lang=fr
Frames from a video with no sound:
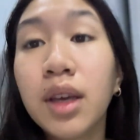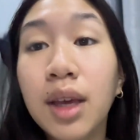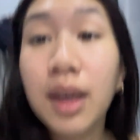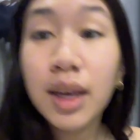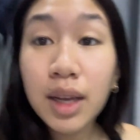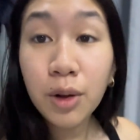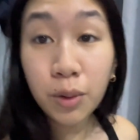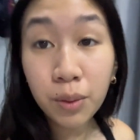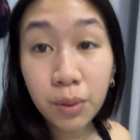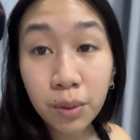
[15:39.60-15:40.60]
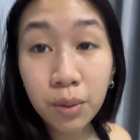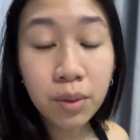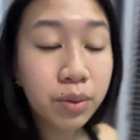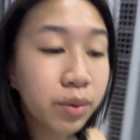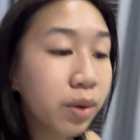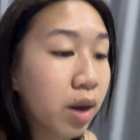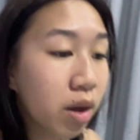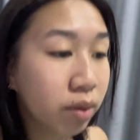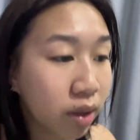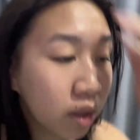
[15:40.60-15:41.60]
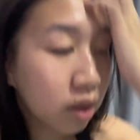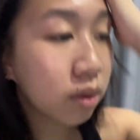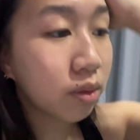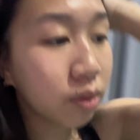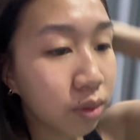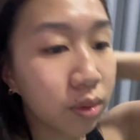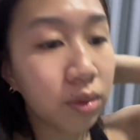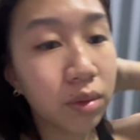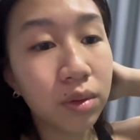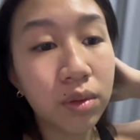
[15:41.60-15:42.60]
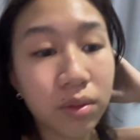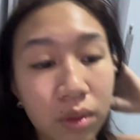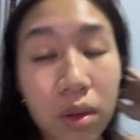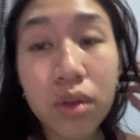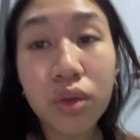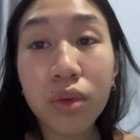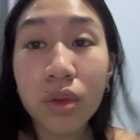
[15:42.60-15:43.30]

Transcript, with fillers: Hello Donc voilà, on est le jour